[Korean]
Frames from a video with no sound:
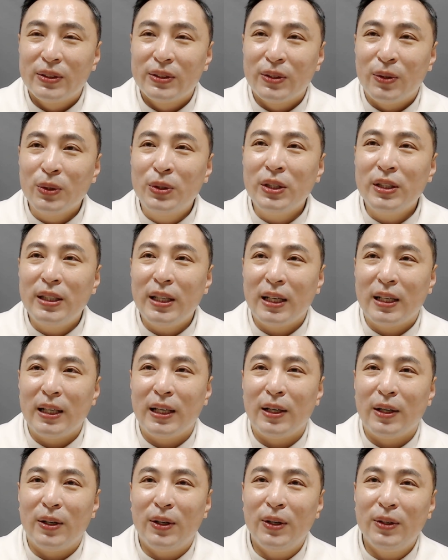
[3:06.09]
어떻게
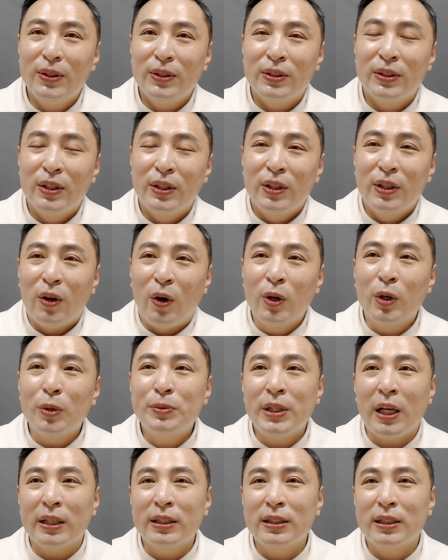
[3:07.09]
될까요?
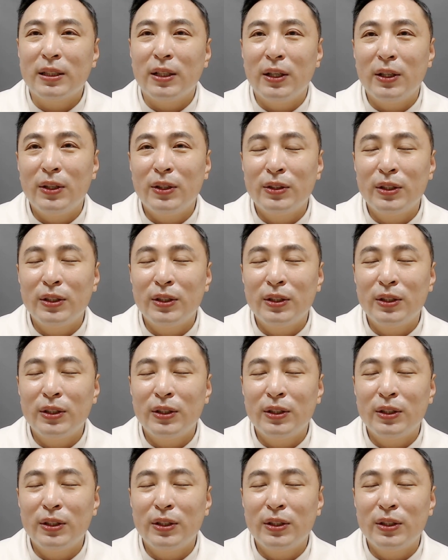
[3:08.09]
어렵지 않을까요?